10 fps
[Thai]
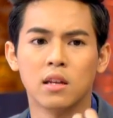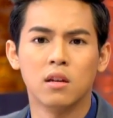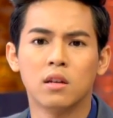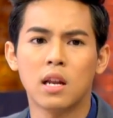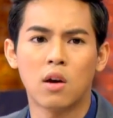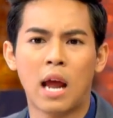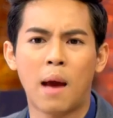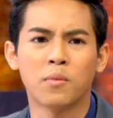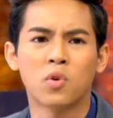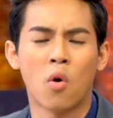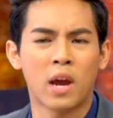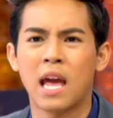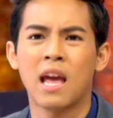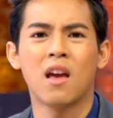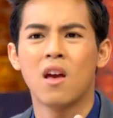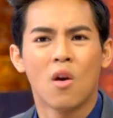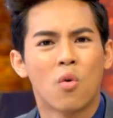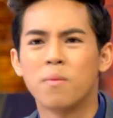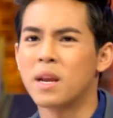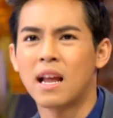สิ่งหนึ่งที่เราทำโอเค
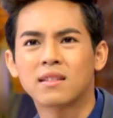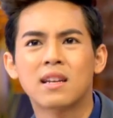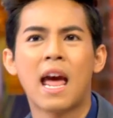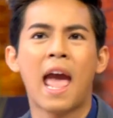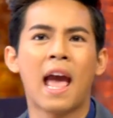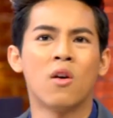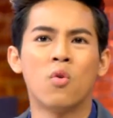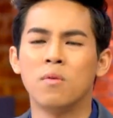คุณเป็นนักแสดง